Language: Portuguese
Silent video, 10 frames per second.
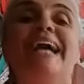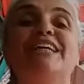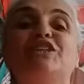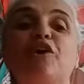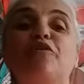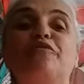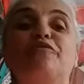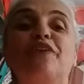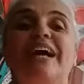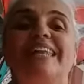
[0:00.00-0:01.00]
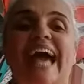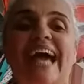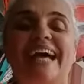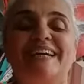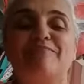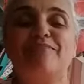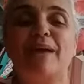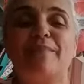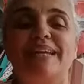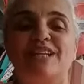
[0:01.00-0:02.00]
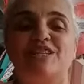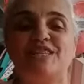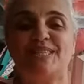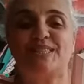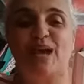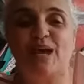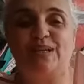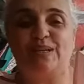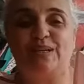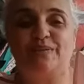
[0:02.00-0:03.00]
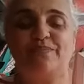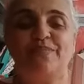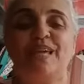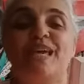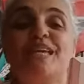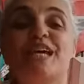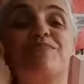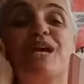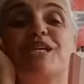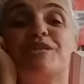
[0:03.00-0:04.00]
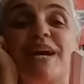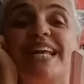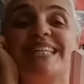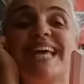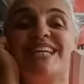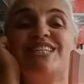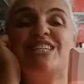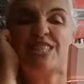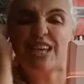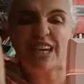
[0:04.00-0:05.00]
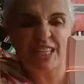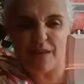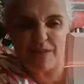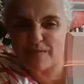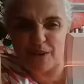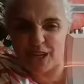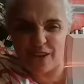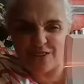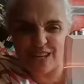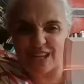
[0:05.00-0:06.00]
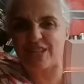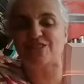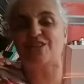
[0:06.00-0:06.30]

Giovana, minha mana de sangue. E as minhas manas aí de sangue também, porque é o sangue de